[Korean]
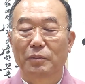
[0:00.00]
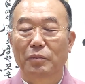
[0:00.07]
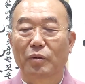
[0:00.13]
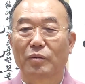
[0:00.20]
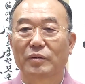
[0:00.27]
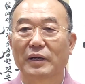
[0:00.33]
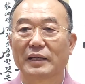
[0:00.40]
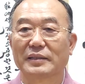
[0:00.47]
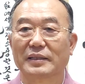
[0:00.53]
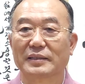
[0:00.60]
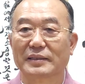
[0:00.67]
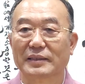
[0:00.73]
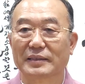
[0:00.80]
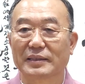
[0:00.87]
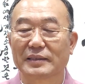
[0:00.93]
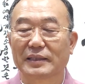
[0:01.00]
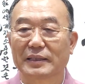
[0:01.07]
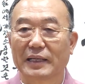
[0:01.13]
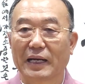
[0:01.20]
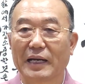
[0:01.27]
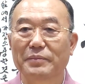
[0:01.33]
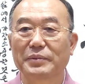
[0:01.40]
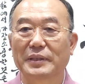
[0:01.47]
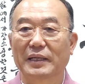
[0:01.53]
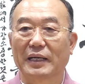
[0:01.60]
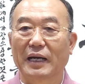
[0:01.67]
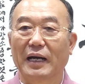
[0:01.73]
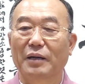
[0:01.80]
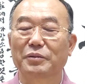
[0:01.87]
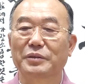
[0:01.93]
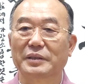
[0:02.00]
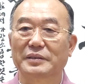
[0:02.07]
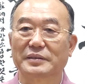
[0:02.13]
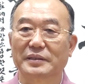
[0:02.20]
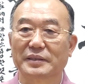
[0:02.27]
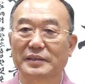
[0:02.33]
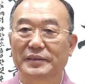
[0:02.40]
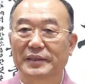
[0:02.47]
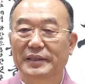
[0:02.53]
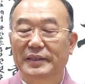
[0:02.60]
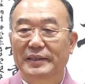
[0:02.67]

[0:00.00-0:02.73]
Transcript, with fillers: 복과 덕을 함께 아우려서